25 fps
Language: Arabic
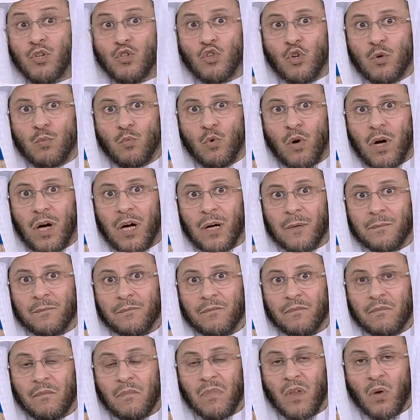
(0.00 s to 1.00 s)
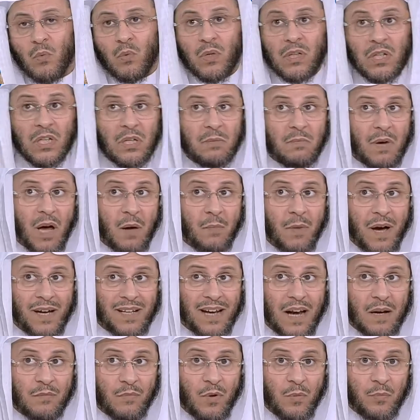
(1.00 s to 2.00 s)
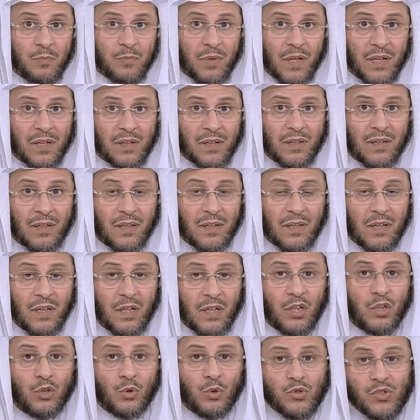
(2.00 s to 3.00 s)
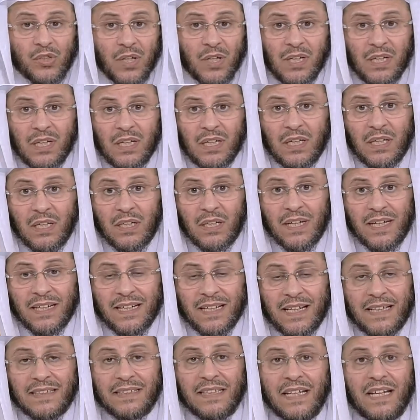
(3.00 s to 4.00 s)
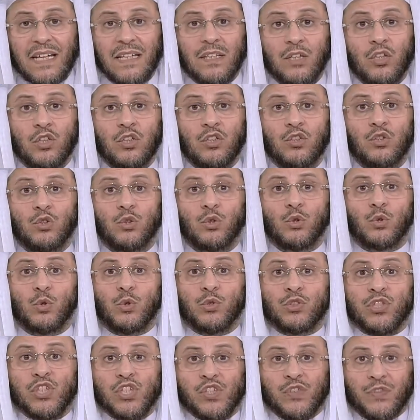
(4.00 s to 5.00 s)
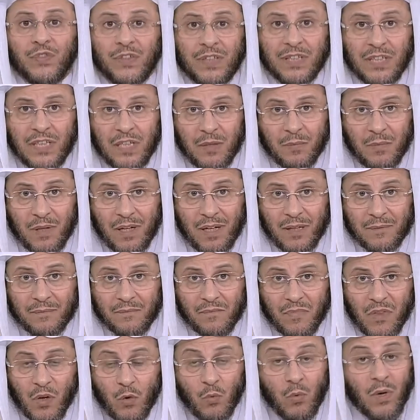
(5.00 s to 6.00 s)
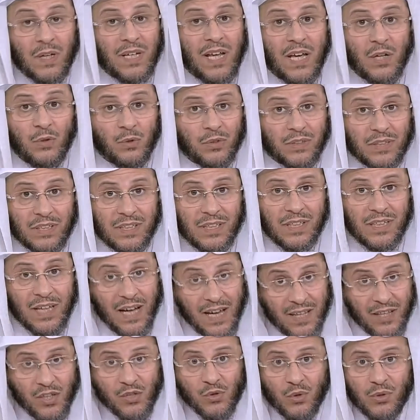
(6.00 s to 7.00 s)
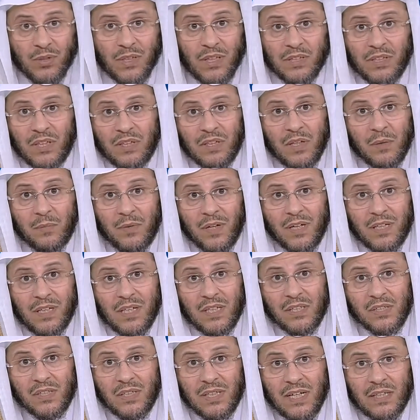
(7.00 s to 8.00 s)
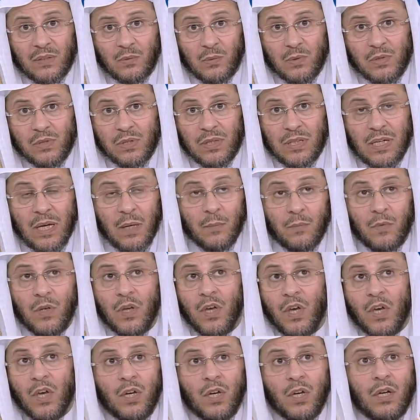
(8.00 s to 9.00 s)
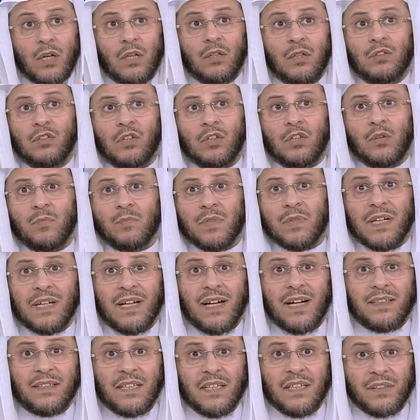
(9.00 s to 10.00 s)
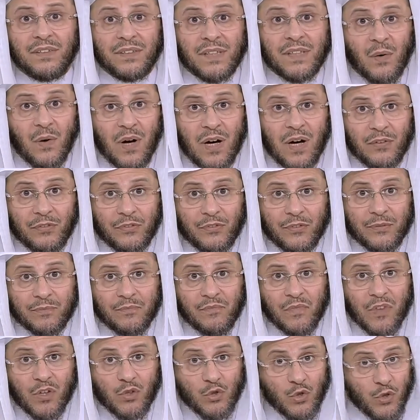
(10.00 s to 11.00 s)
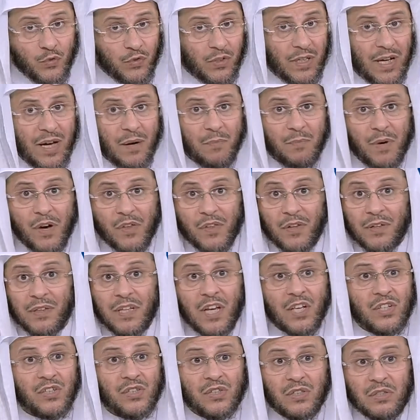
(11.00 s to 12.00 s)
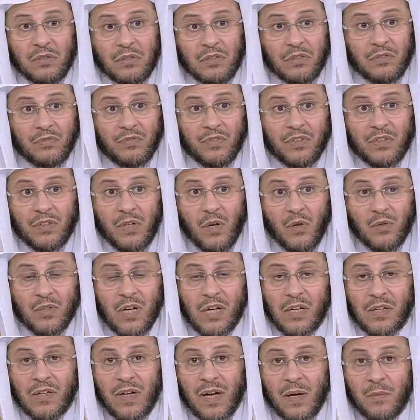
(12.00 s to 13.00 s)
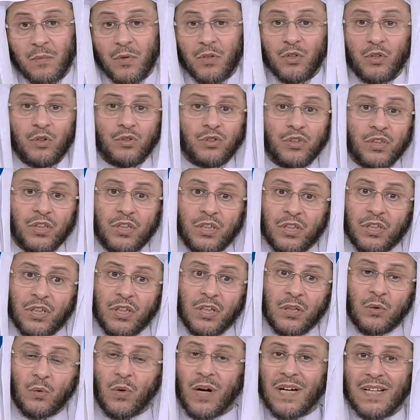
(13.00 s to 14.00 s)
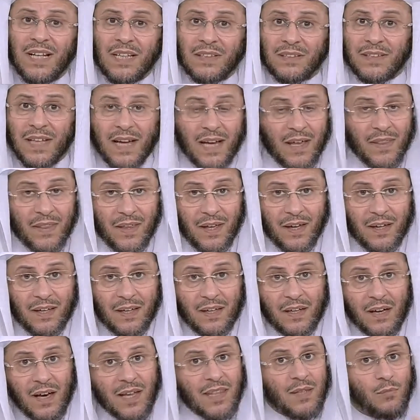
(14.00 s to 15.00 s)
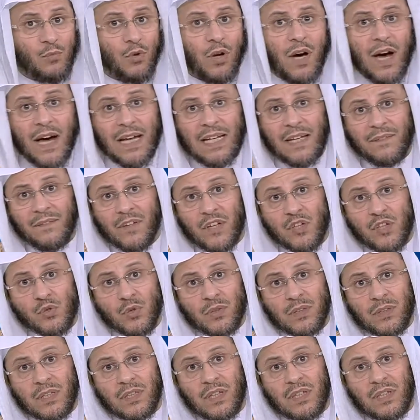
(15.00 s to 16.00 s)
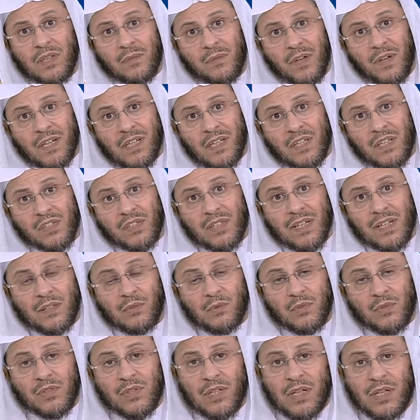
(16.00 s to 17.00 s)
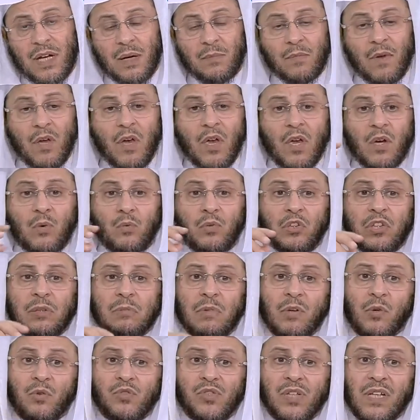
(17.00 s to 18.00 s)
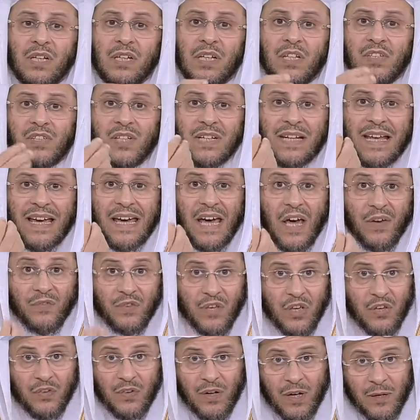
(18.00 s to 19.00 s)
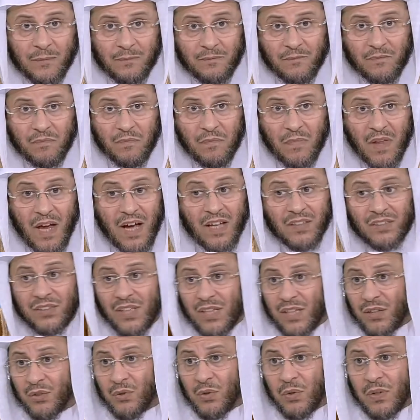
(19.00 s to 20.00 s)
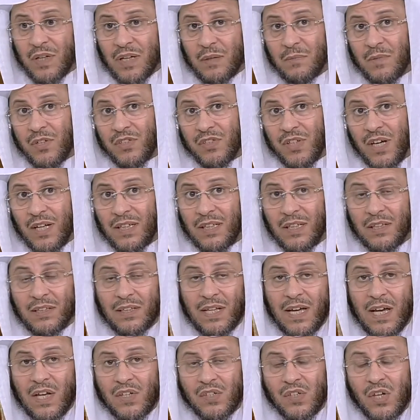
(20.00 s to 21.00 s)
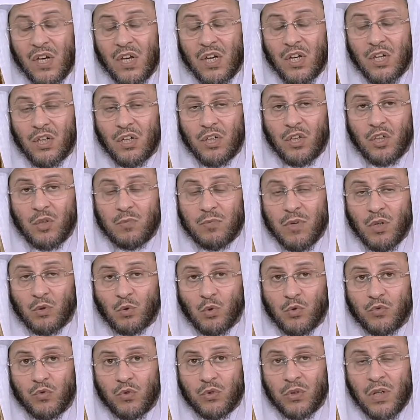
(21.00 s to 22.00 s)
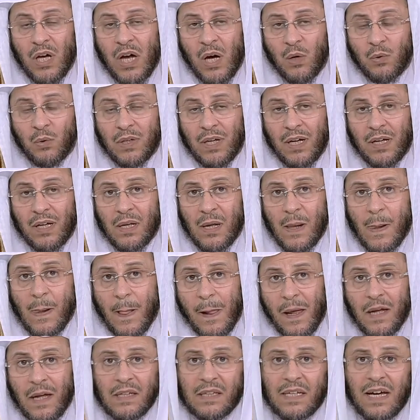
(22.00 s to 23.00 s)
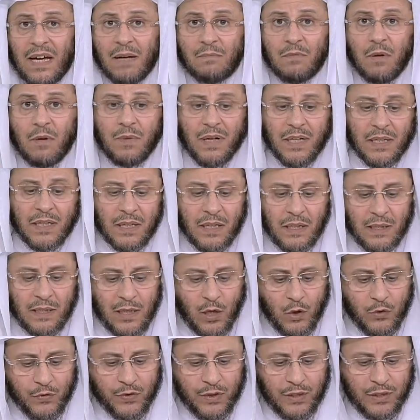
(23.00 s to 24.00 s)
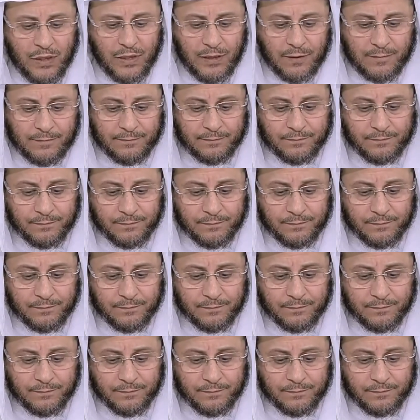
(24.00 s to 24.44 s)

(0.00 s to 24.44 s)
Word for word: الجمعة والإمام على المنبر يصلي ركعتين يوجز فيهما ولا يطيل هذه سنة النبي عليه الصلاة والسلام عندكم ركعتي الطواف تشوف الآن بعض الناس في حول الكعبة يطيل وغلط هذا هذه مخالفة لسنة النبي عليه الصلاة والسلام وإنما يصلي صلاة خفيفة حتى يترك المجال للناس أنهم يطوفون حول الكعبة بارك الله فيك